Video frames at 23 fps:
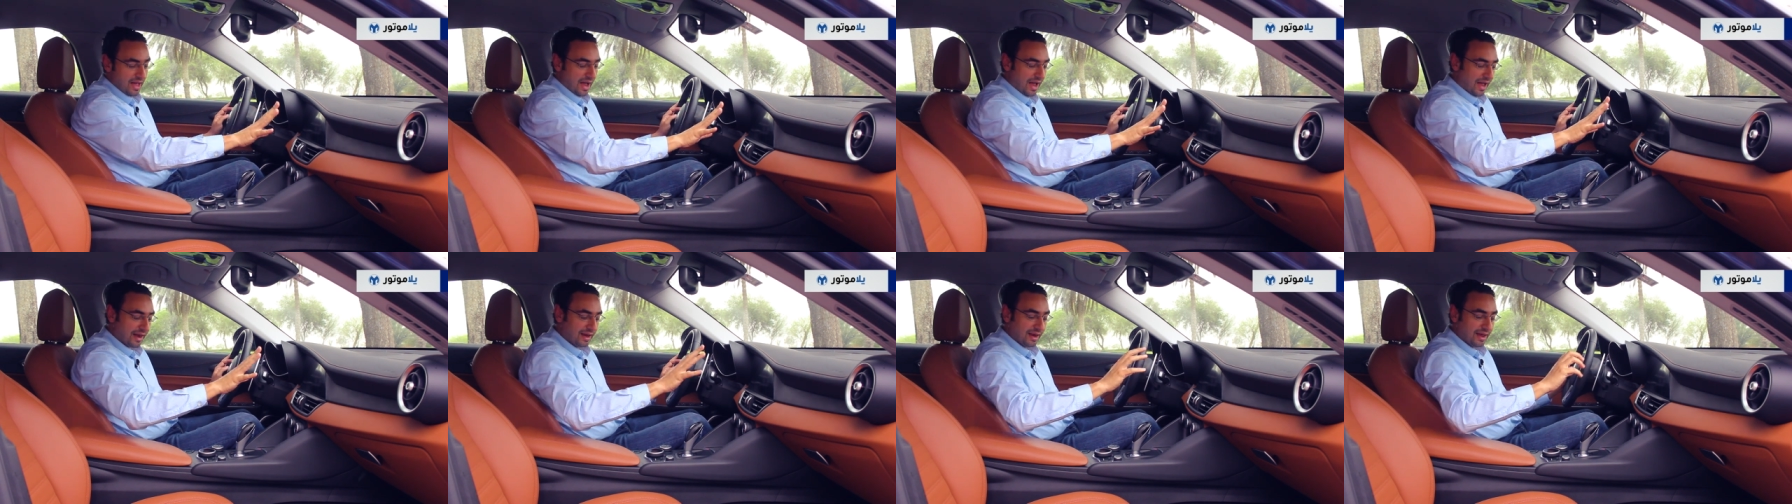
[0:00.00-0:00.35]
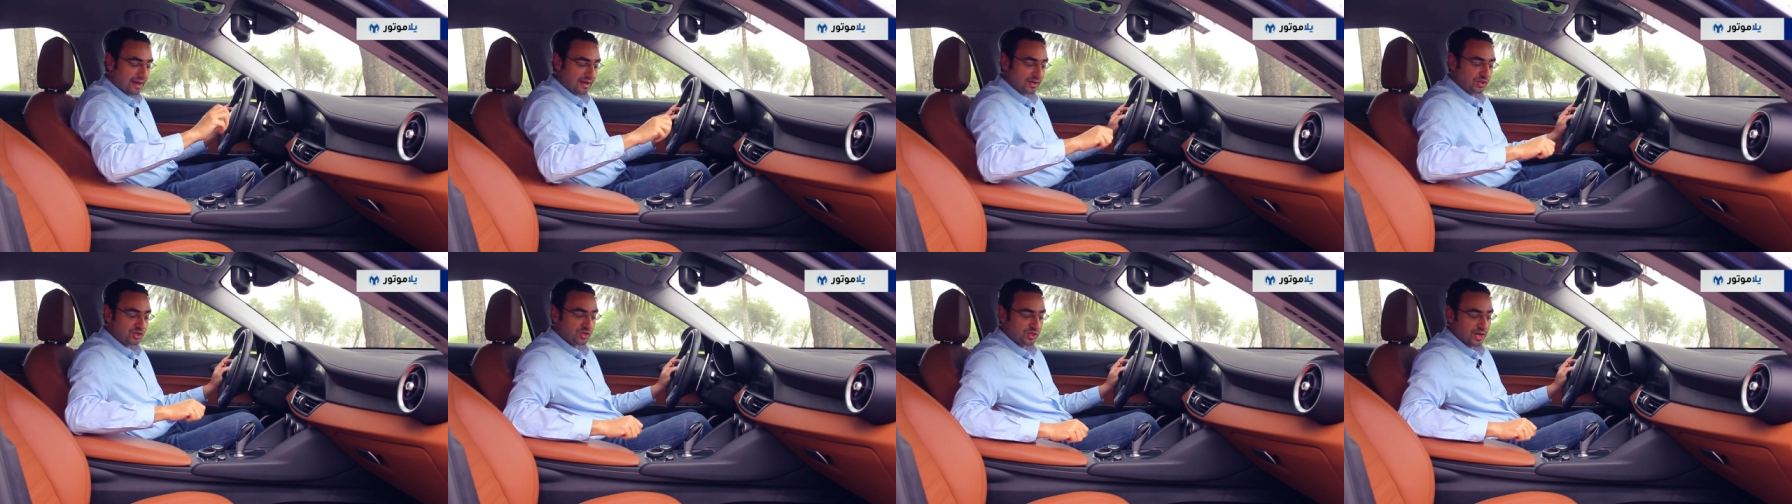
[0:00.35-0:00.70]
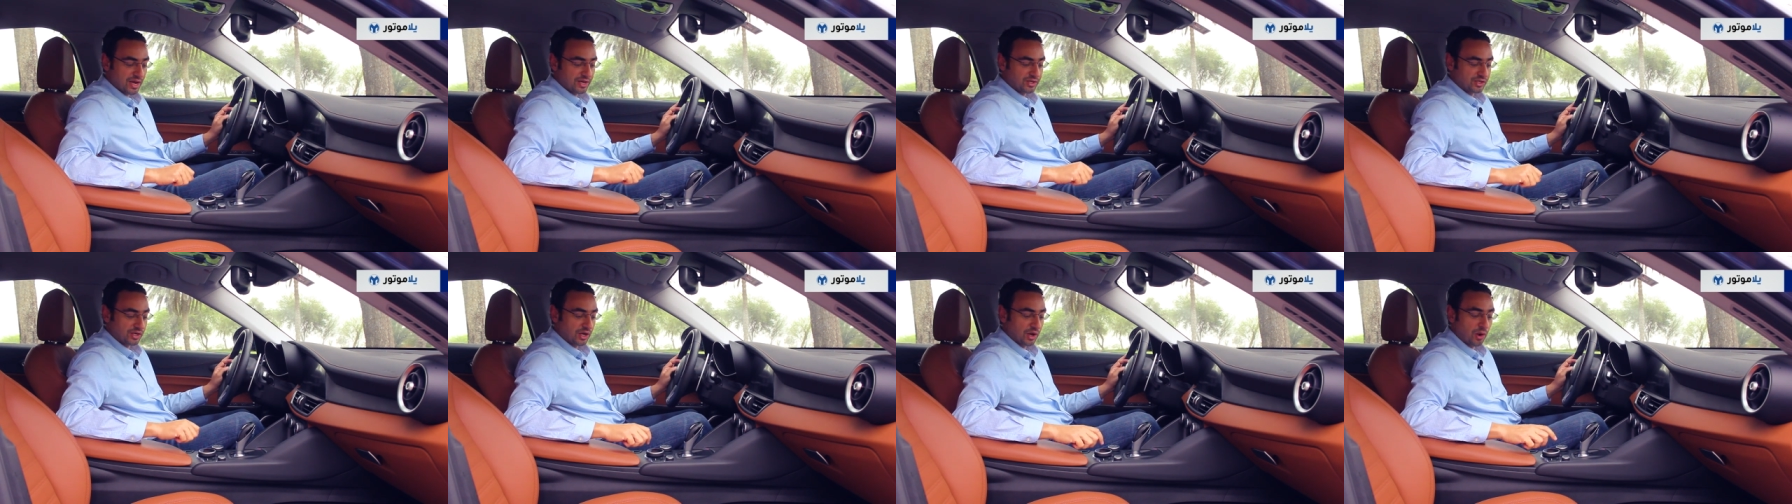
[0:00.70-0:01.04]
على
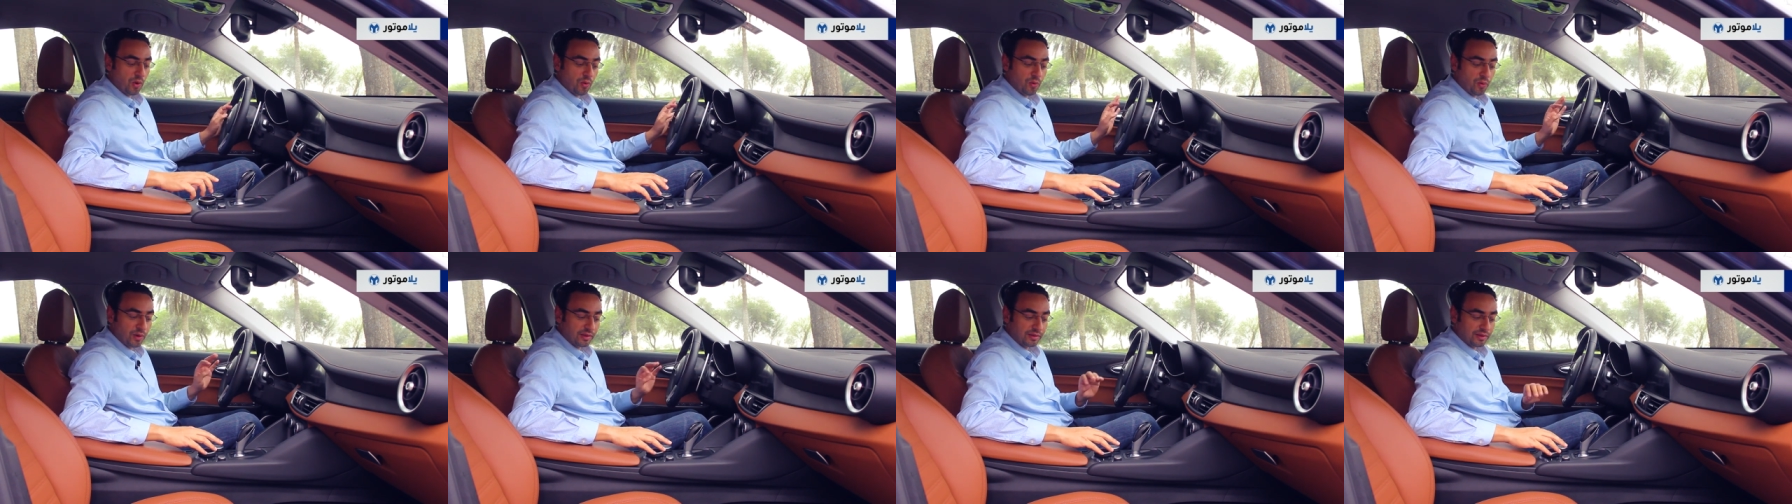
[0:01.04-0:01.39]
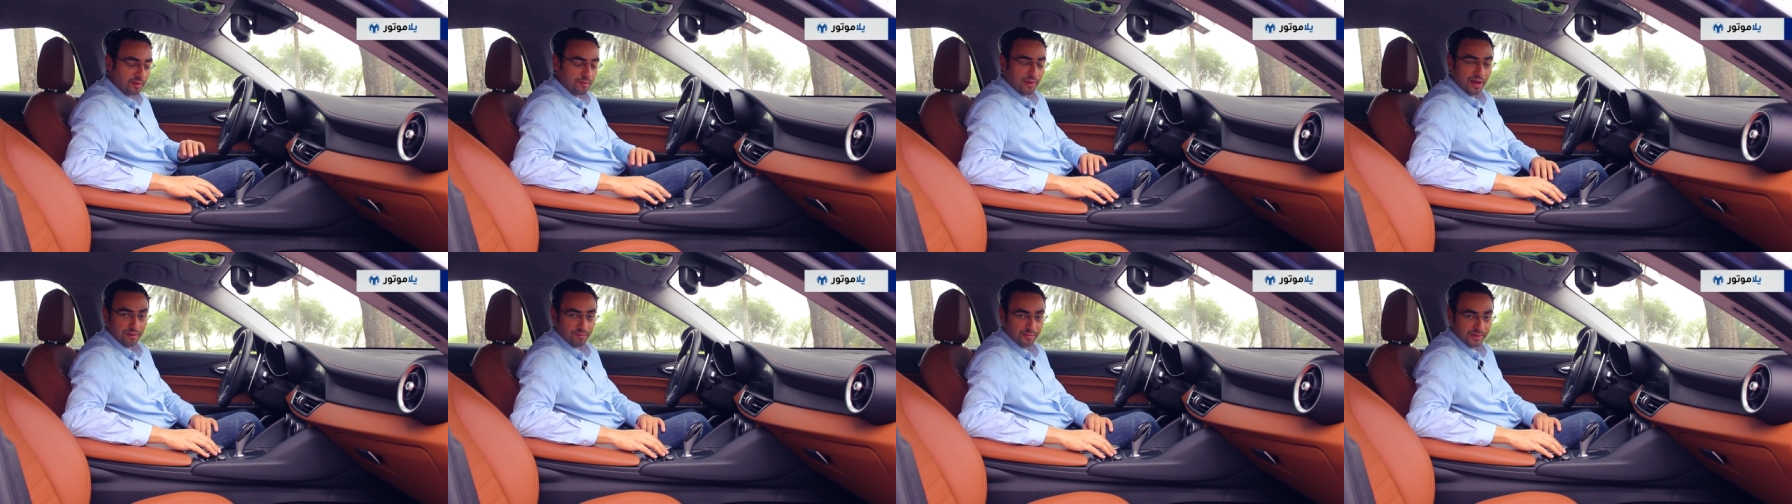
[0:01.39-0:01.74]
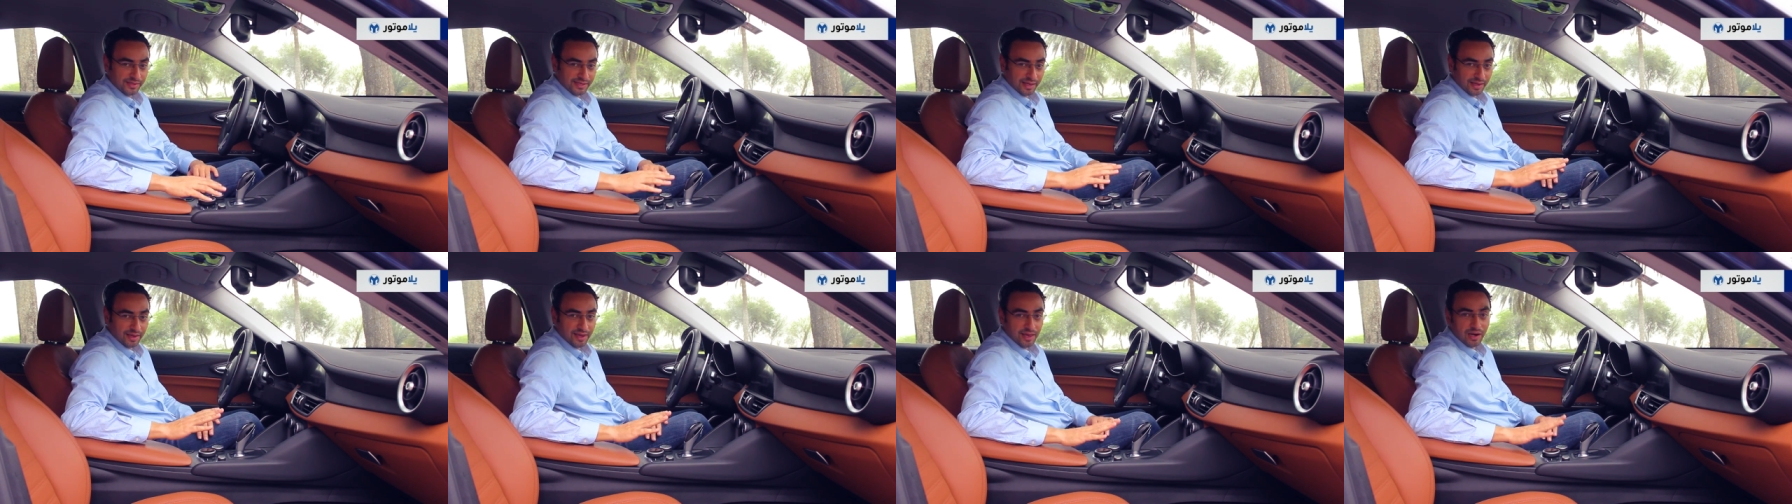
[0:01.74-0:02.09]
الشاشة هو طبعا
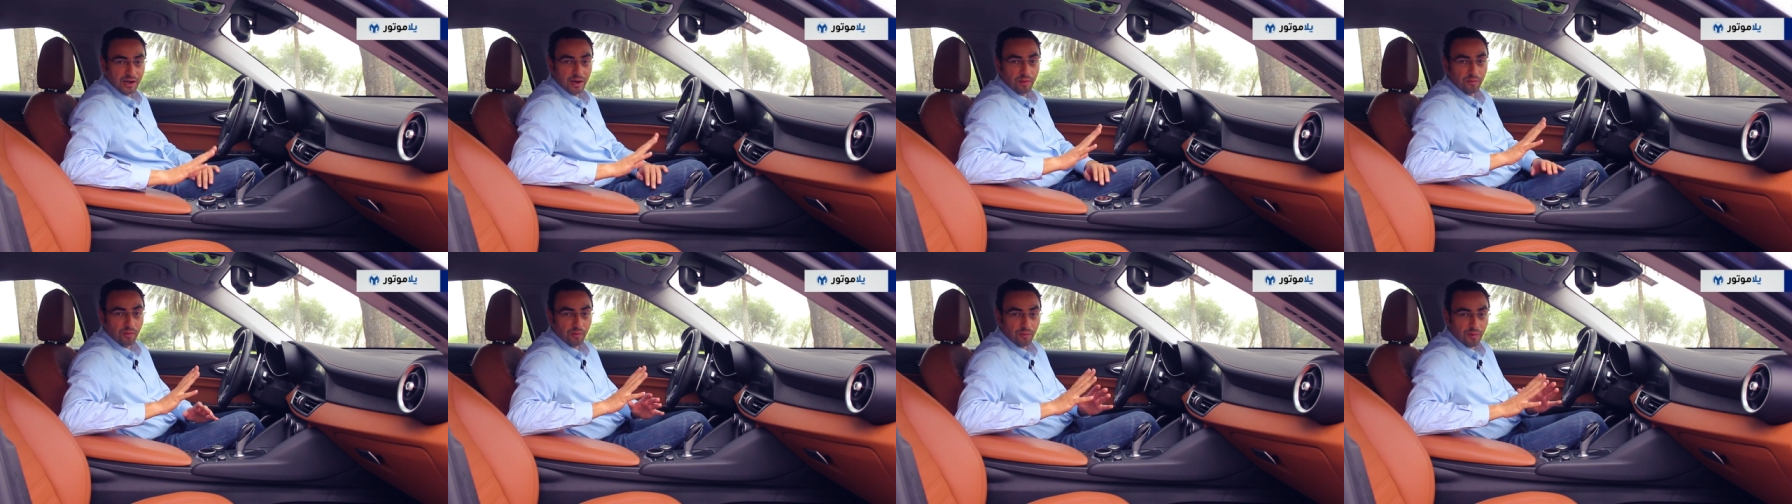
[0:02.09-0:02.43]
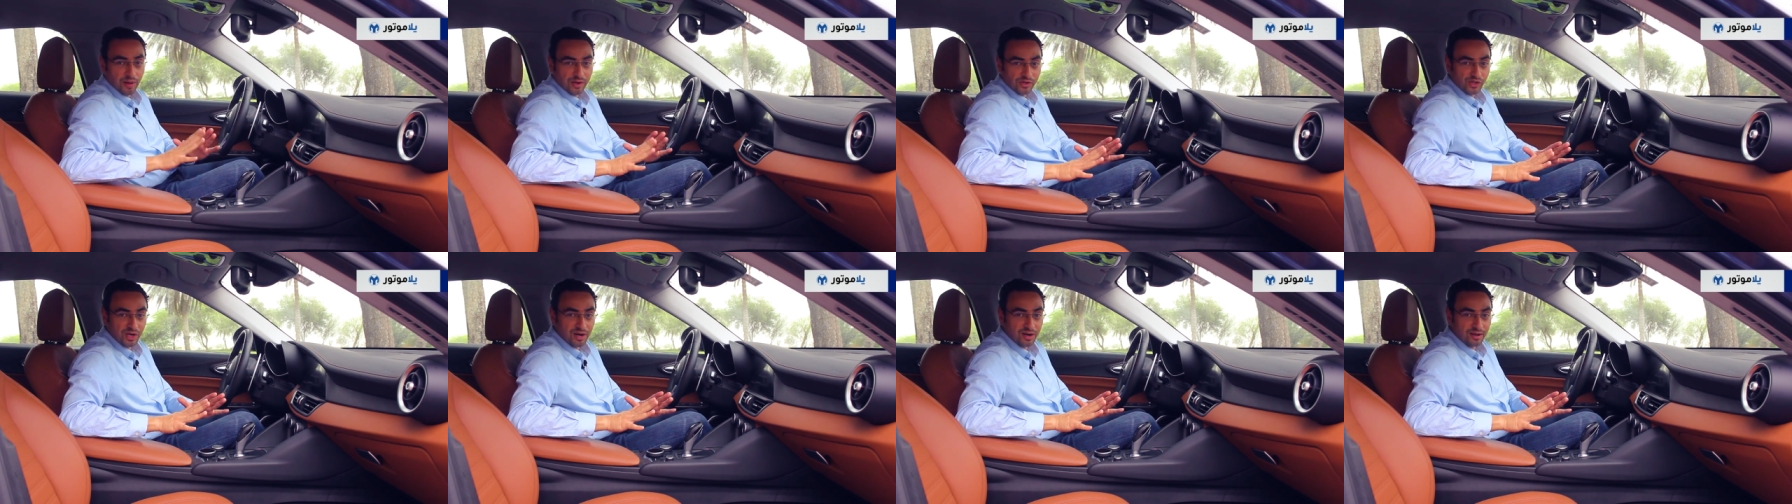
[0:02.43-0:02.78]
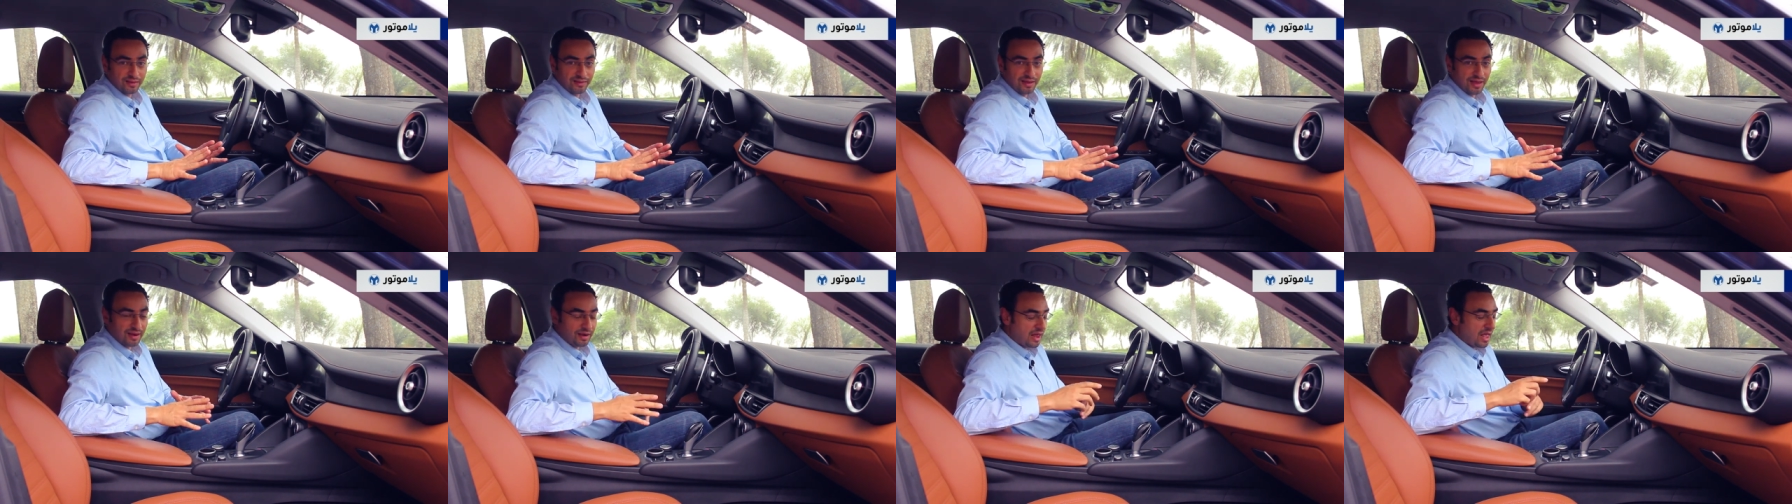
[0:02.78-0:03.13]
بذكرنا
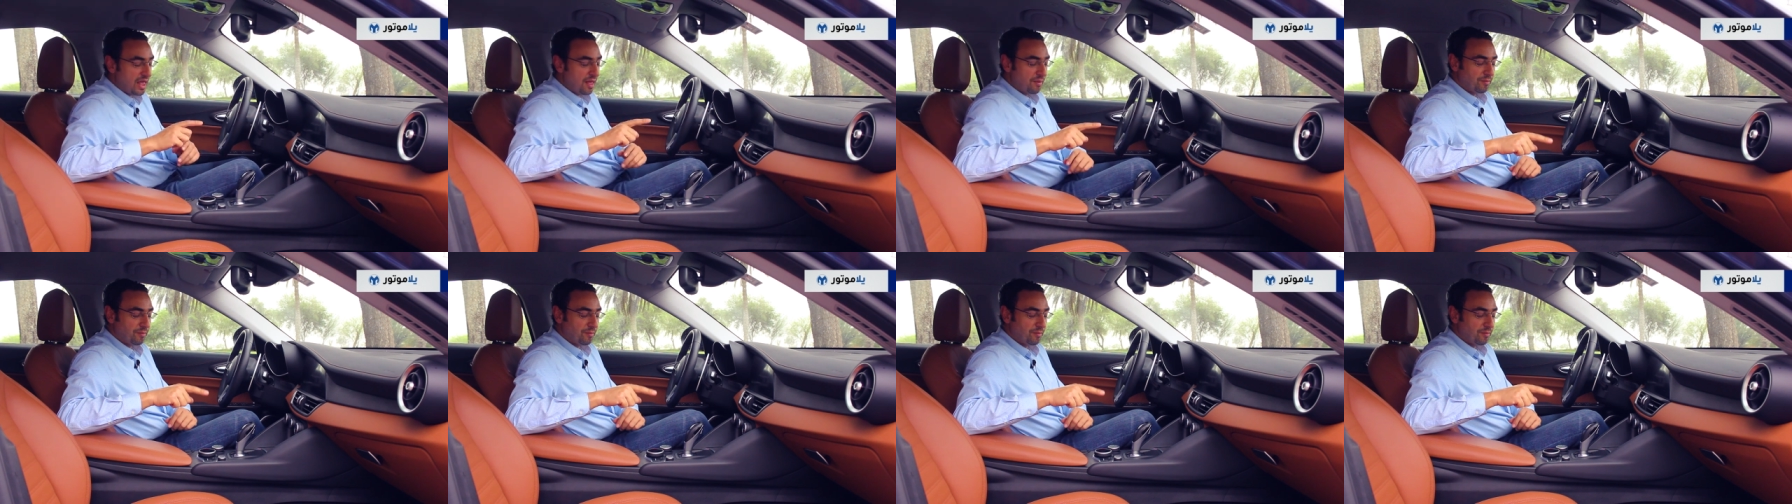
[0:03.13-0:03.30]
مباشرة